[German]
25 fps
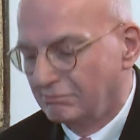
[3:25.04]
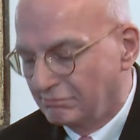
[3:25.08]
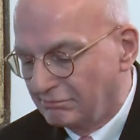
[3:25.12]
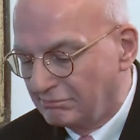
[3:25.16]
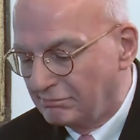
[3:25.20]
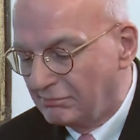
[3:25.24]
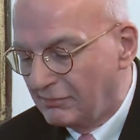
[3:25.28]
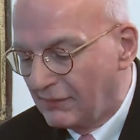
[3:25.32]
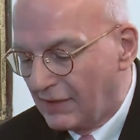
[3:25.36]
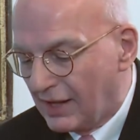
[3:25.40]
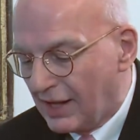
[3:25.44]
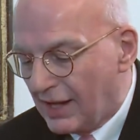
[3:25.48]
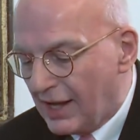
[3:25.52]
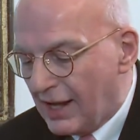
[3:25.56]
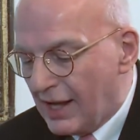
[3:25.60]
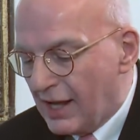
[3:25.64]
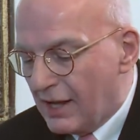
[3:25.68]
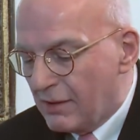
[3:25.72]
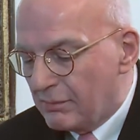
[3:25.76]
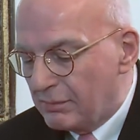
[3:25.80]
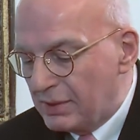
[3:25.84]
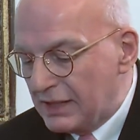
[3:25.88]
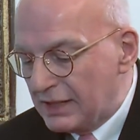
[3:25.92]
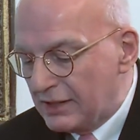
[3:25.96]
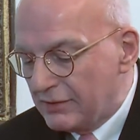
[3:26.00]
Mhm.
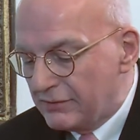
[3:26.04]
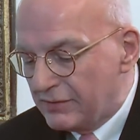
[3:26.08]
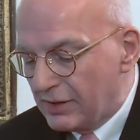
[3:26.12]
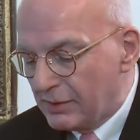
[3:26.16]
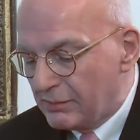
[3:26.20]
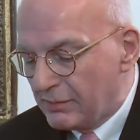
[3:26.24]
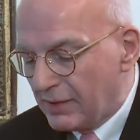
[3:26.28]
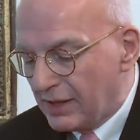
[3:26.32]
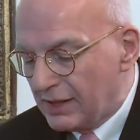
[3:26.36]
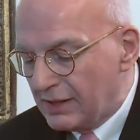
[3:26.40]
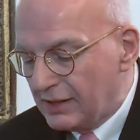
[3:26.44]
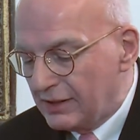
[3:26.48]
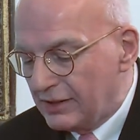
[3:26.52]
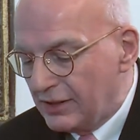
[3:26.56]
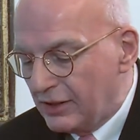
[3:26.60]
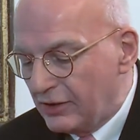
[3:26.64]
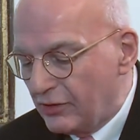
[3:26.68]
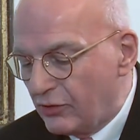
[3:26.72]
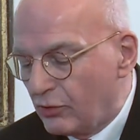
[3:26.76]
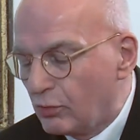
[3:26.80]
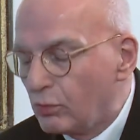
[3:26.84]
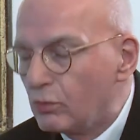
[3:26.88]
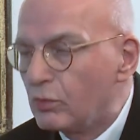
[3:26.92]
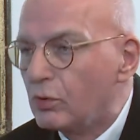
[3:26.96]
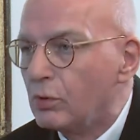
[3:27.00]
Blicken wir mal in die
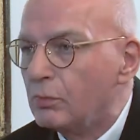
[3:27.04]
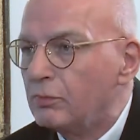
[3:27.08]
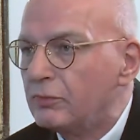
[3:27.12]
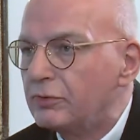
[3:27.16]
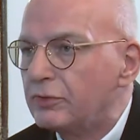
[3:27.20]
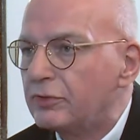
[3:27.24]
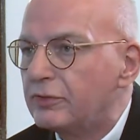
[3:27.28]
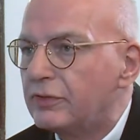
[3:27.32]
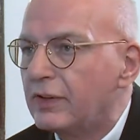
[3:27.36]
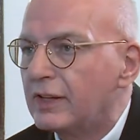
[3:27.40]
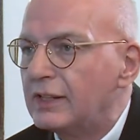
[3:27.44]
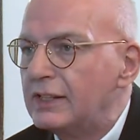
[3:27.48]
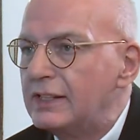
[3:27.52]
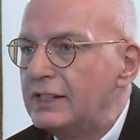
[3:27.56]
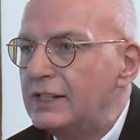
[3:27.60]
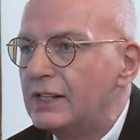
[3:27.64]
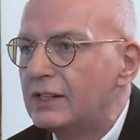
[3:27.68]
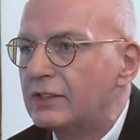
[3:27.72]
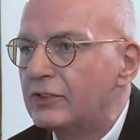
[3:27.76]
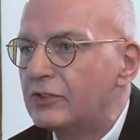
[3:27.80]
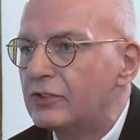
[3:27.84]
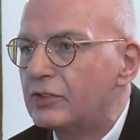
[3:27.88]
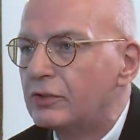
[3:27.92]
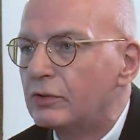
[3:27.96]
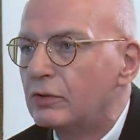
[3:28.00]
Zukunft.
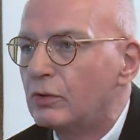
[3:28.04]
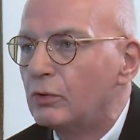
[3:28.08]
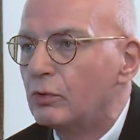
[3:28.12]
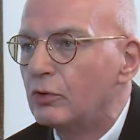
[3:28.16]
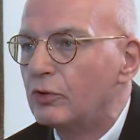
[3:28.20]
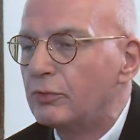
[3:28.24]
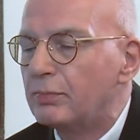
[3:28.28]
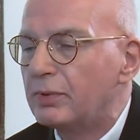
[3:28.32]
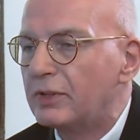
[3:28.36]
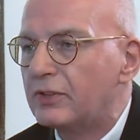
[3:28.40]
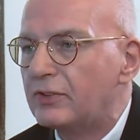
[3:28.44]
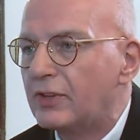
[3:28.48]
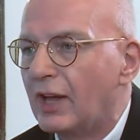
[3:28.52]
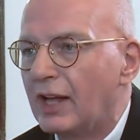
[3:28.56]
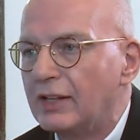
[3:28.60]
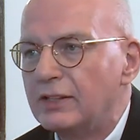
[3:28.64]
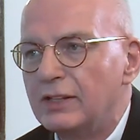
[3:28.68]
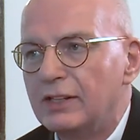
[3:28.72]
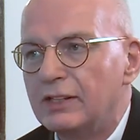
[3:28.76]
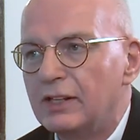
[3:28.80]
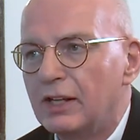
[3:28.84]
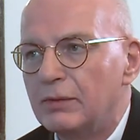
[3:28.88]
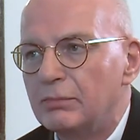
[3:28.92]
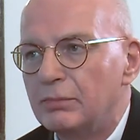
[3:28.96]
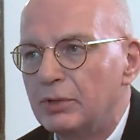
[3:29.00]
Verliert
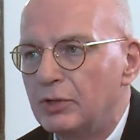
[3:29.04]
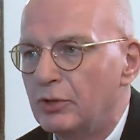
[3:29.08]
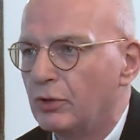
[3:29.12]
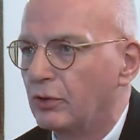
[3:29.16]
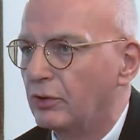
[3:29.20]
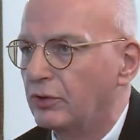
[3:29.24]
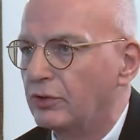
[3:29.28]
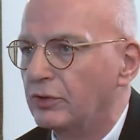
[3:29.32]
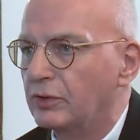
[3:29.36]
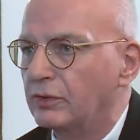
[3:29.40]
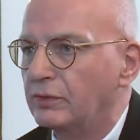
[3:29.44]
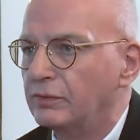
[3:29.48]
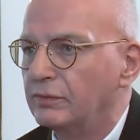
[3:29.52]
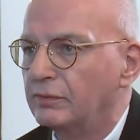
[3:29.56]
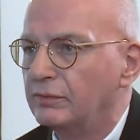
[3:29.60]
Großbritannien an Bedeutung?